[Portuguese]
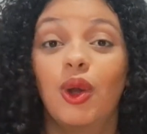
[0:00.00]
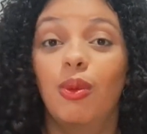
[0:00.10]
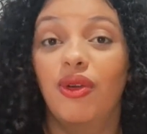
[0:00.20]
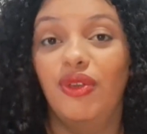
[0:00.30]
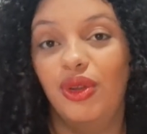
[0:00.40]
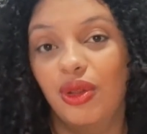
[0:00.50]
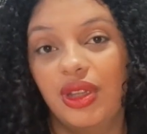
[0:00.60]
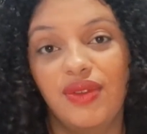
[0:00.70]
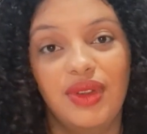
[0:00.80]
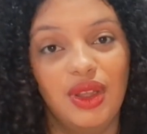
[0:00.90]
O meu filho não
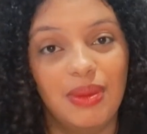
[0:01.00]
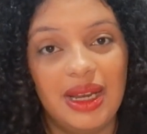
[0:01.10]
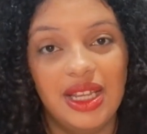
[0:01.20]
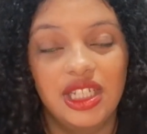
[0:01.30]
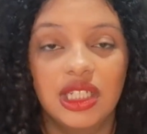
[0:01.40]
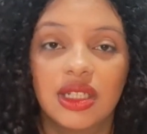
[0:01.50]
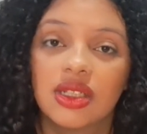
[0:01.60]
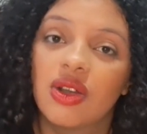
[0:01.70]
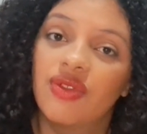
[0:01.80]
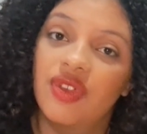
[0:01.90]
teve nenhuma alergia,
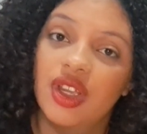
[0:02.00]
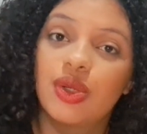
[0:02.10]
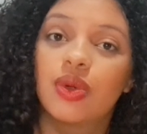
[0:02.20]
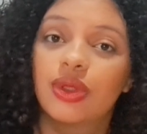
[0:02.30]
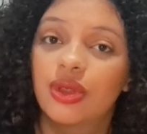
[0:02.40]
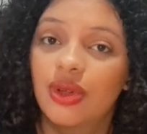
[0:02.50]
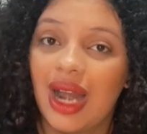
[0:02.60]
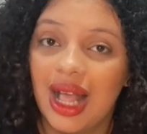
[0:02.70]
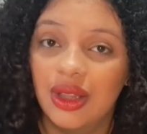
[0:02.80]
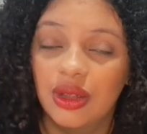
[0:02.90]
tanto ao verde quanto dourado.